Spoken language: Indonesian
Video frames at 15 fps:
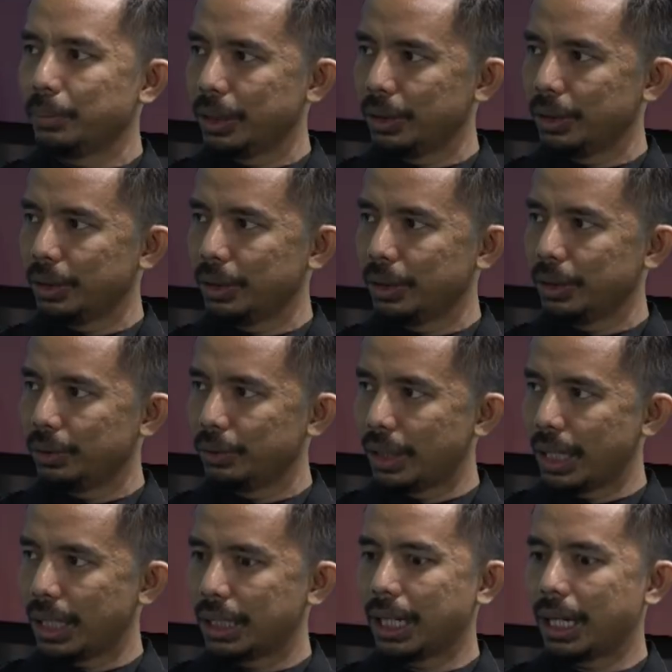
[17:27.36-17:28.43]
kota mungkin
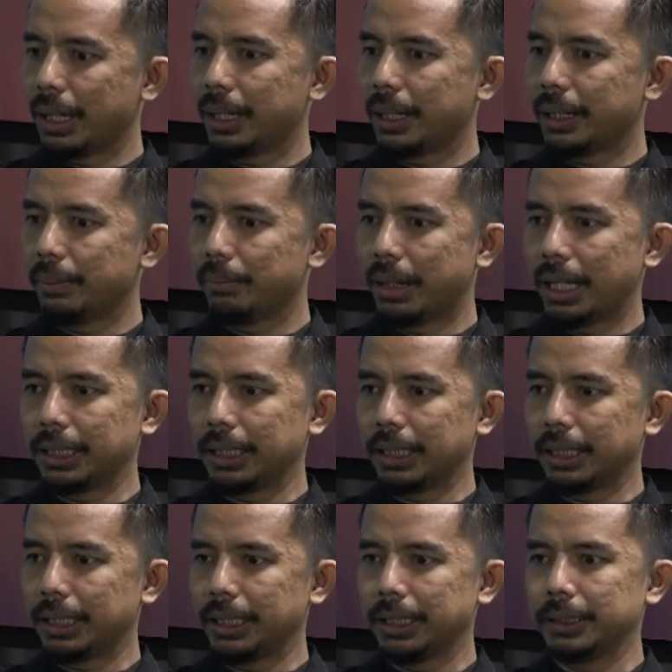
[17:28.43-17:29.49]
sudah, sudah cukup, okay.
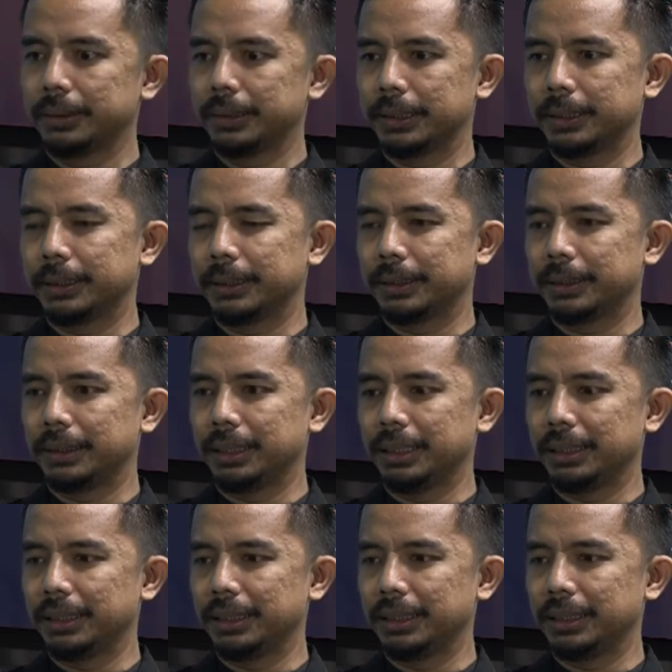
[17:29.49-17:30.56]
kemarin e,
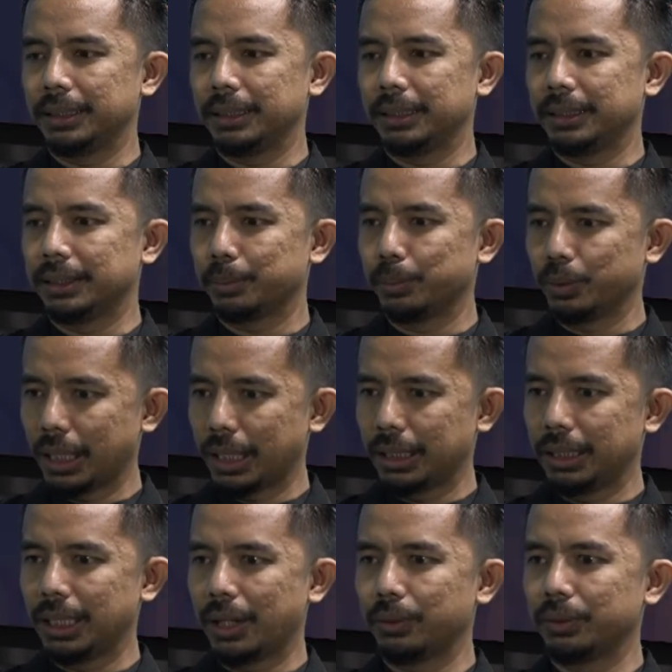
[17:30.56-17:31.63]

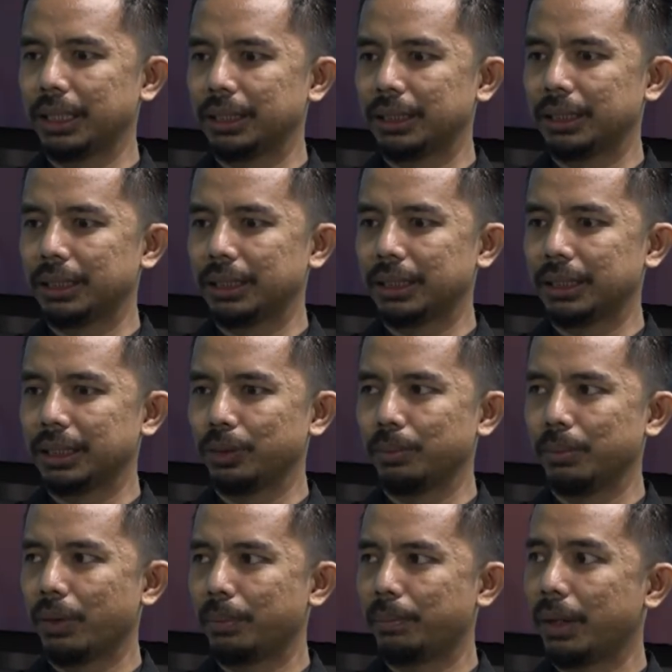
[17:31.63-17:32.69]
disebutkan di audiensi itu
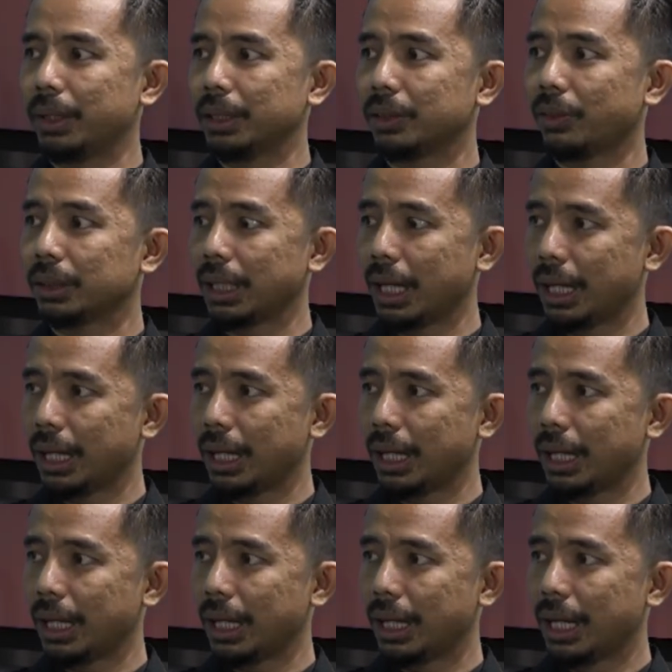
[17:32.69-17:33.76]
bahwa Pak Wali
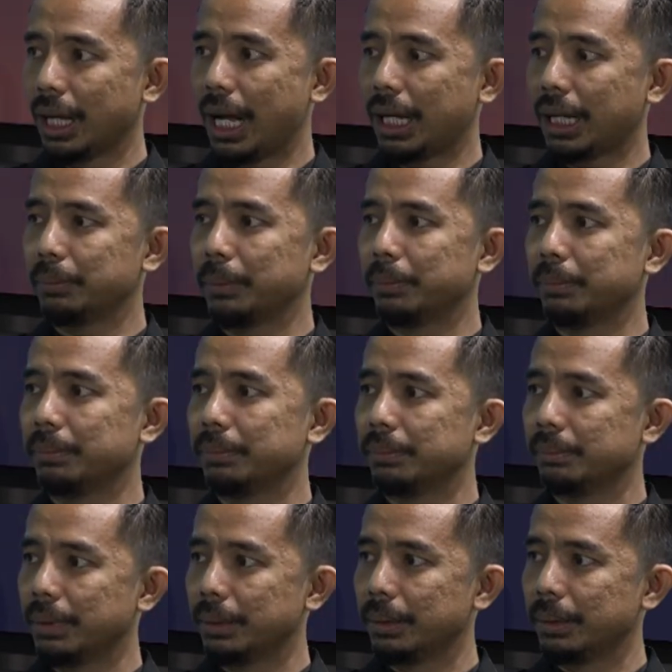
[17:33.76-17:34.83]
Kota akan mem
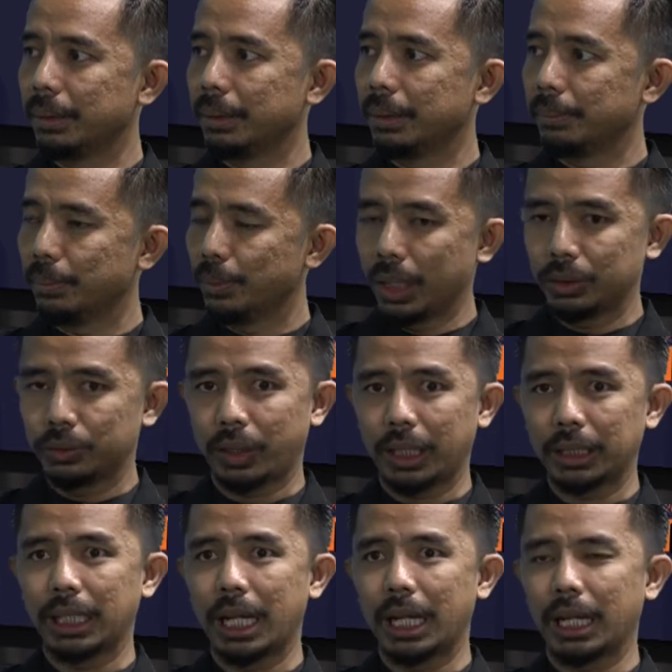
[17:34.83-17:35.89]
membuat
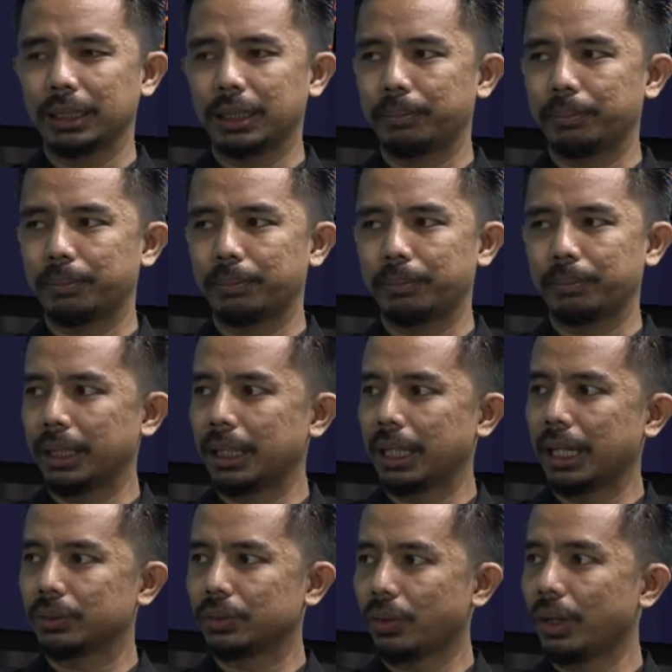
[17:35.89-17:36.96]
surat edaran
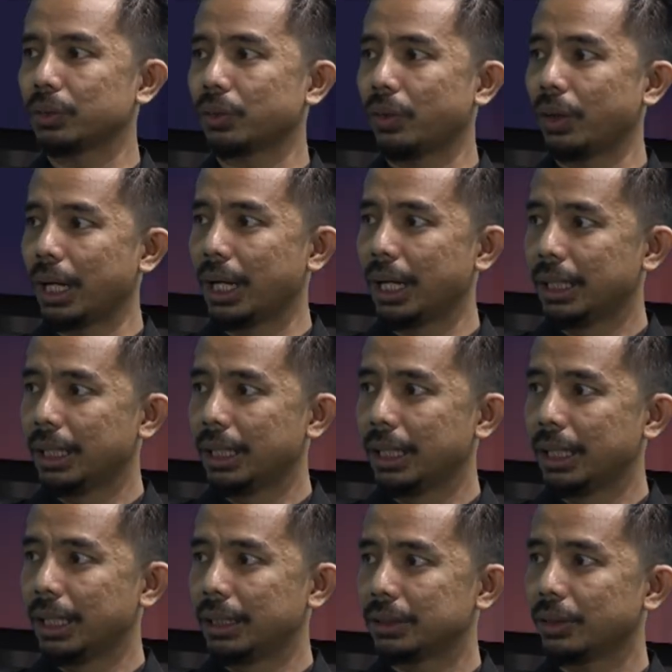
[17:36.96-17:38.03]
kepada sekolah-sekolah
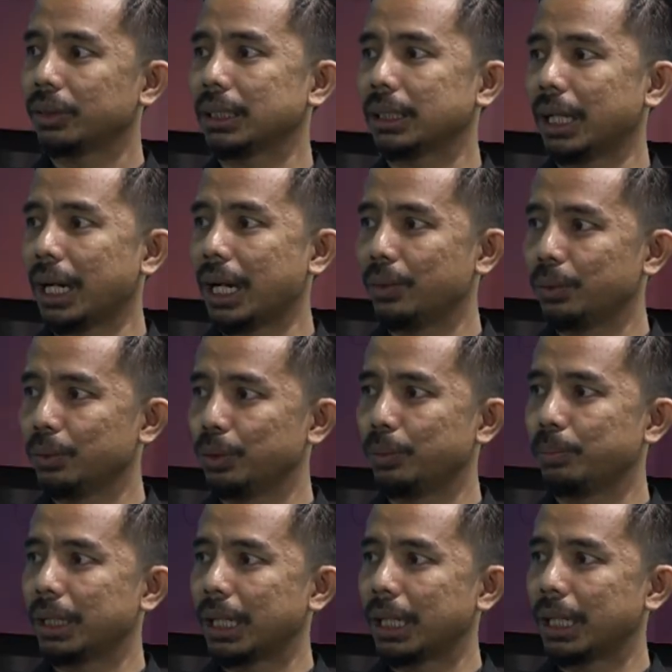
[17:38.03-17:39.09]
sekota Serang
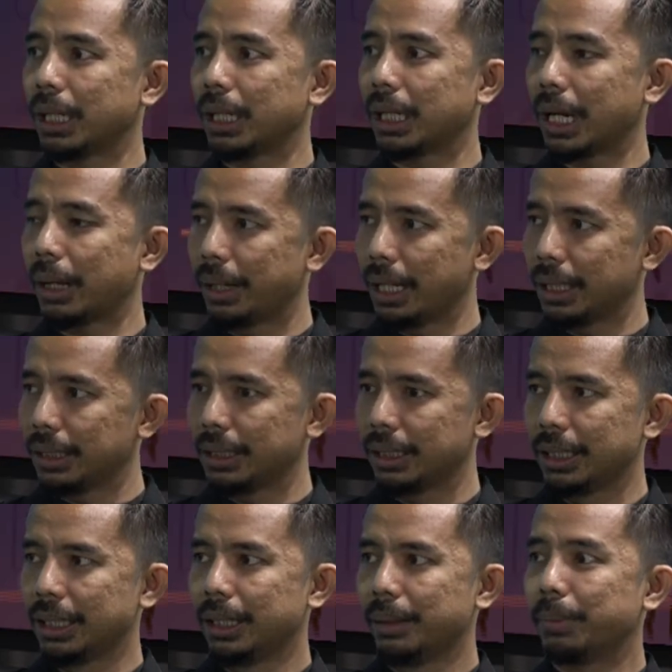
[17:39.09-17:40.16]
untuk menerapkan
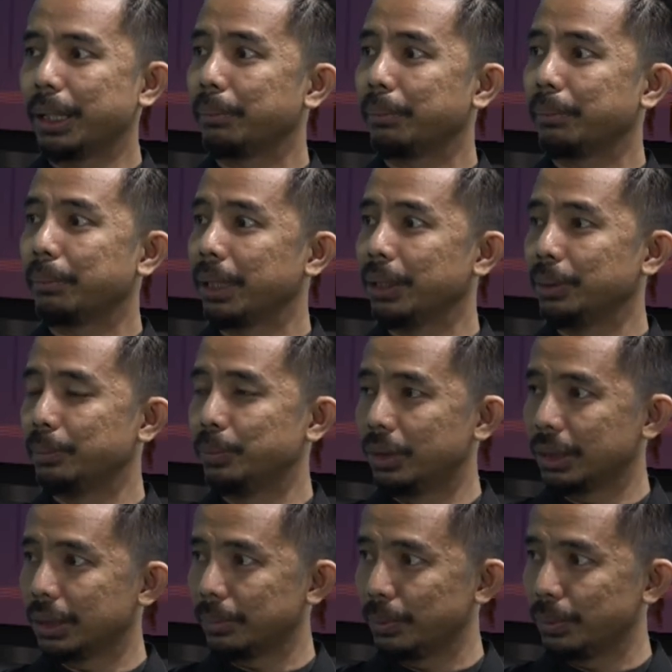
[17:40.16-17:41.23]
Permendikbud
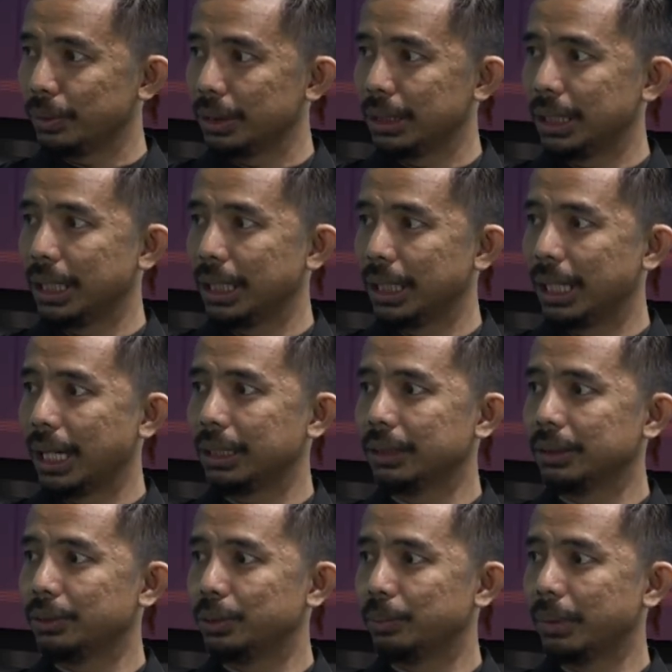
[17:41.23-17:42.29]
tersebut
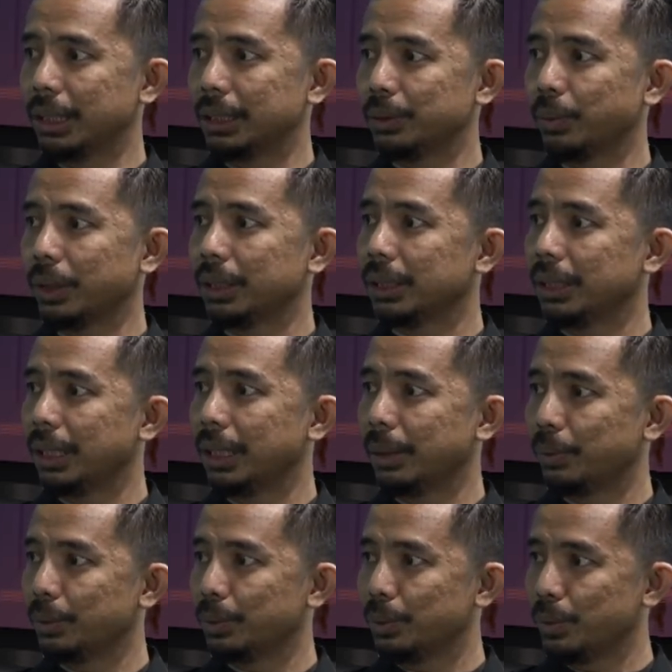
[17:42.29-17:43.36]
dengan hmm. jumlah siswa
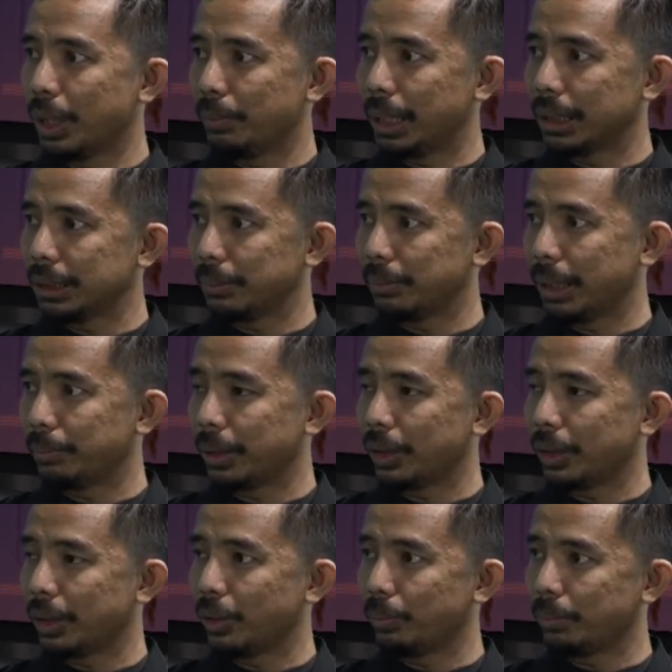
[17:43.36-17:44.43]
32 maksima per
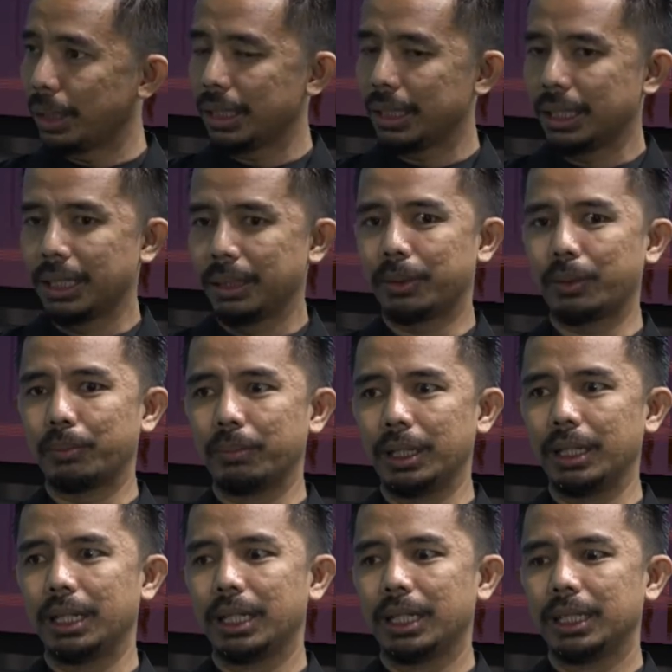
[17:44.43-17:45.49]
lomber,
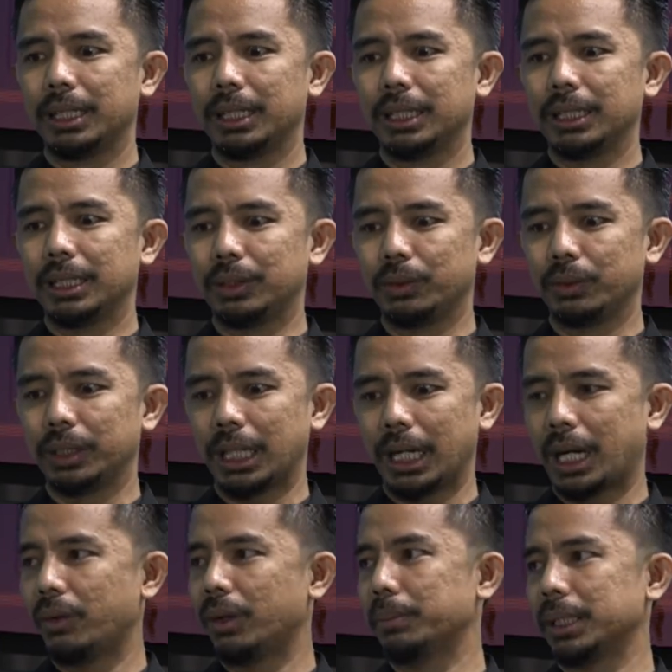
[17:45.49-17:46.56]
perombel itu kita
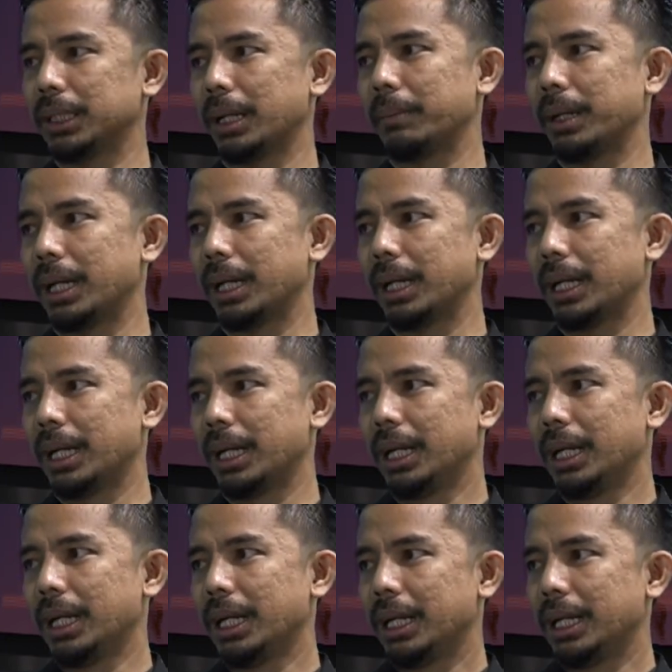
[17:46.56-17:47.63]
kawal bersama
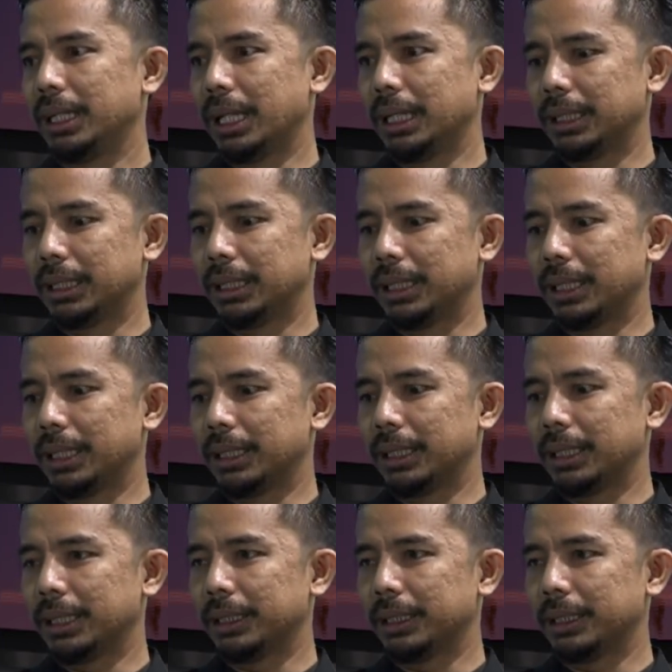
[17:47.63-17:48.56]
dan e,